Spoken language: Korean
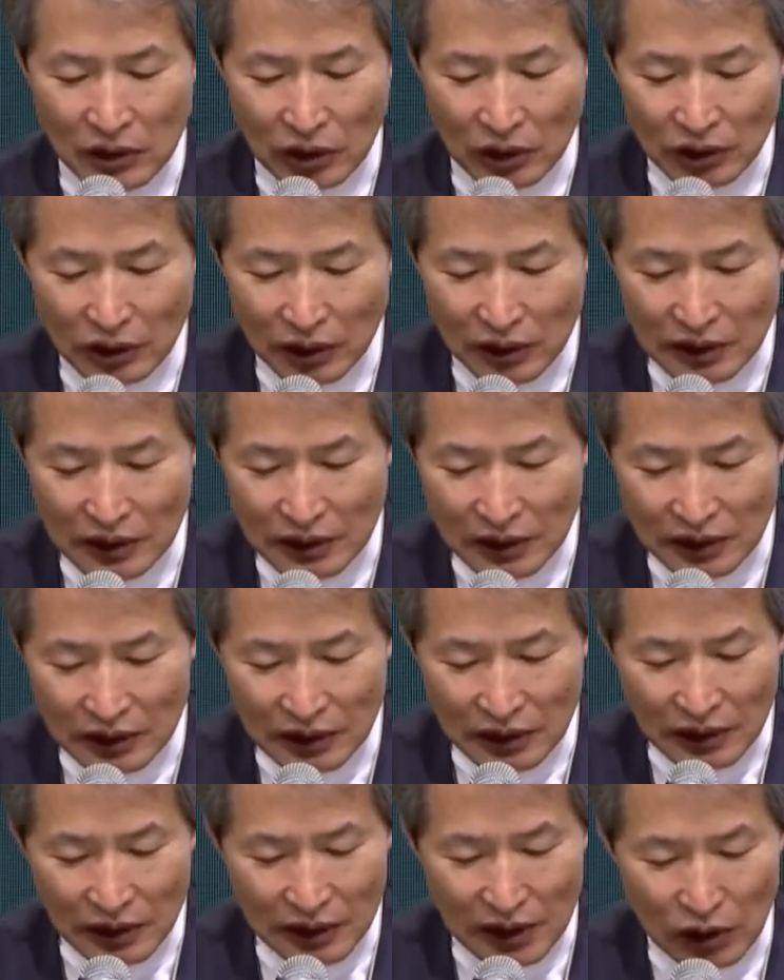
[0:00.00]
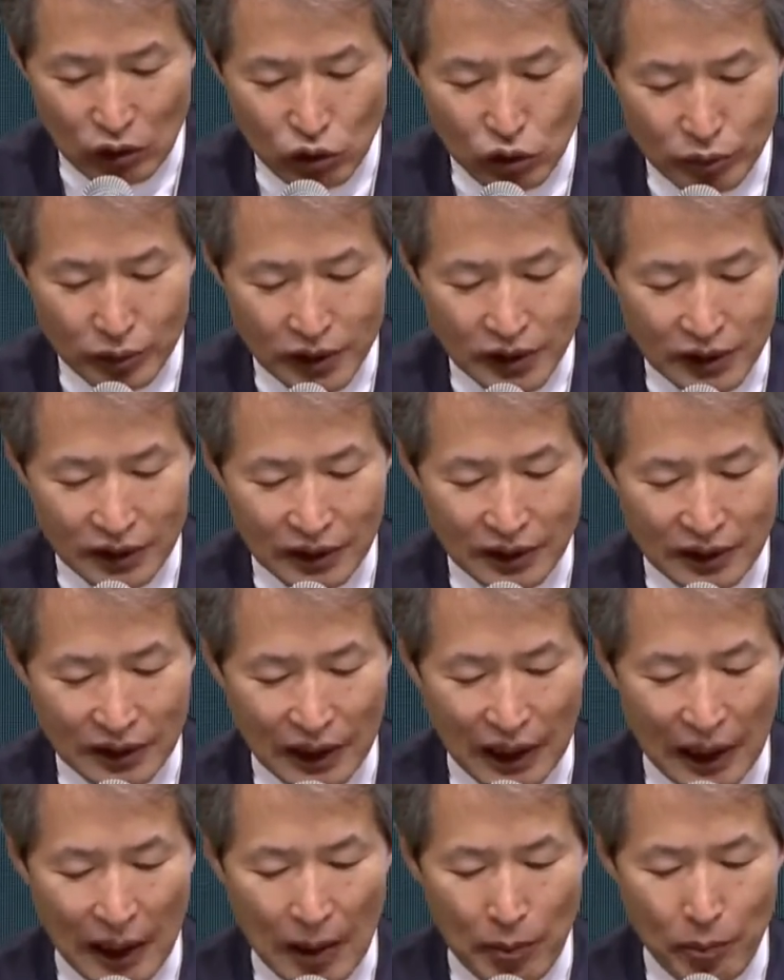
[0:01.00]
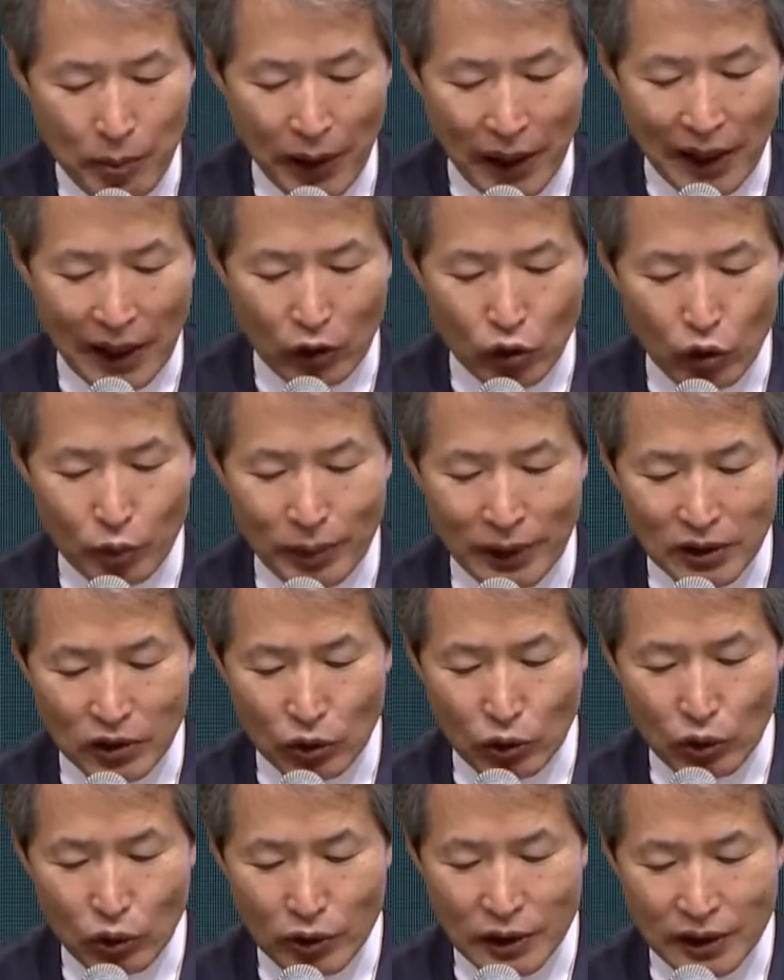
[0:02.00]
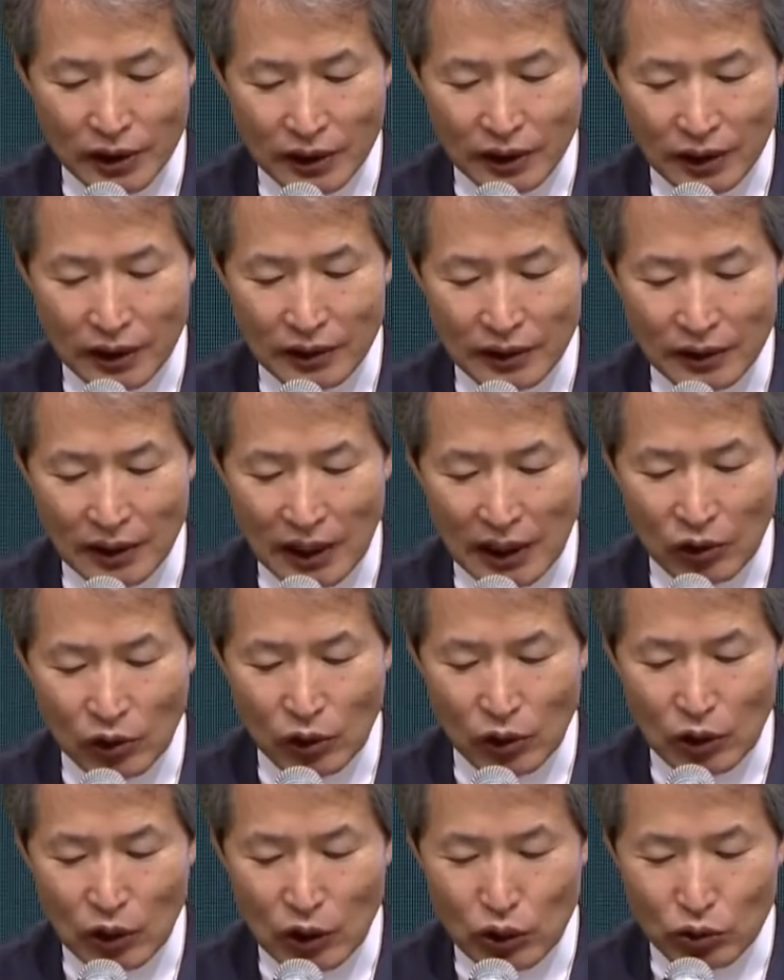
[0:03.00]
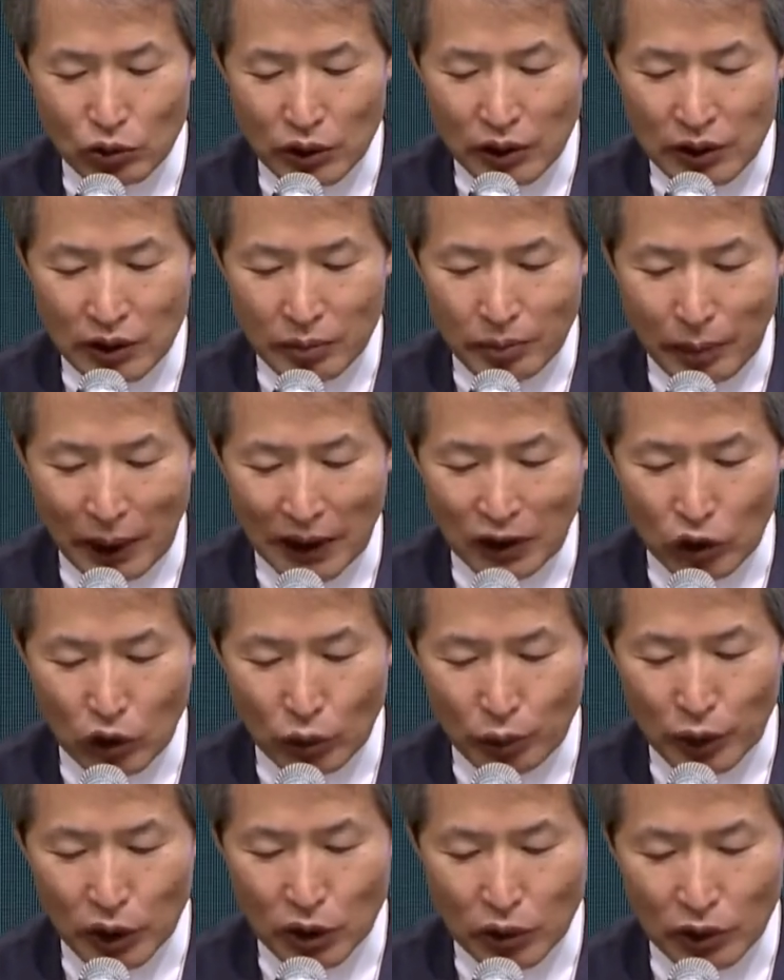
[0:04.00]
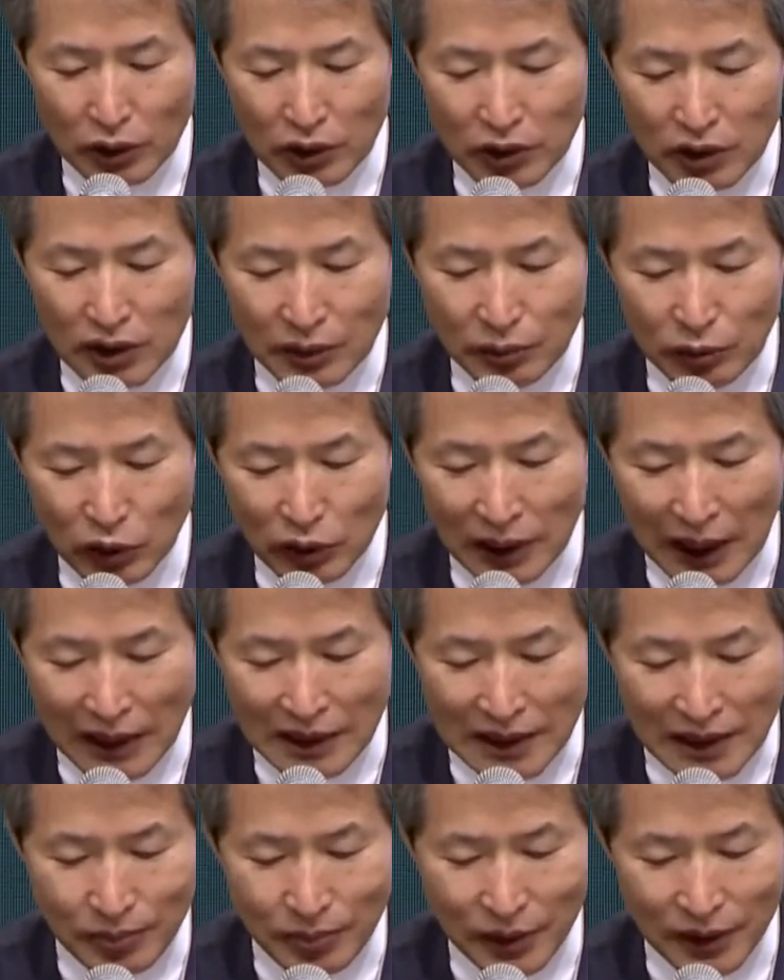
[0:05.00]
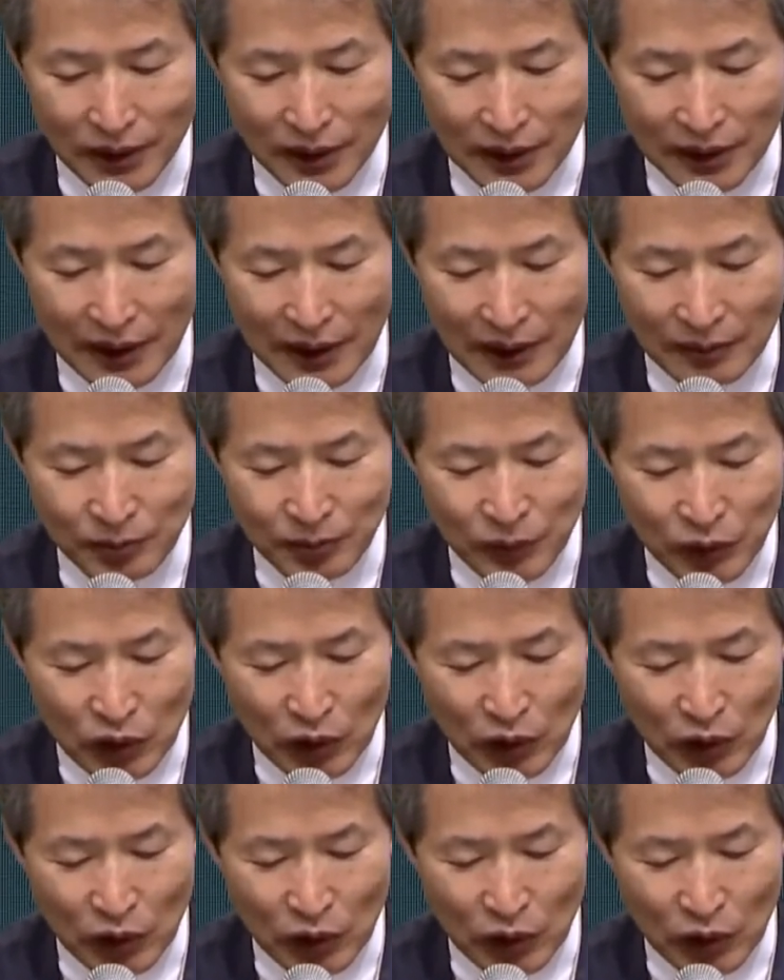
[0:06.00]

또 어떤 이들은 이렇게 울부짖는다. 배가 고파서 곡식을 얻느라고 우리는 밭도 포도원도 집도 다 잡혔다.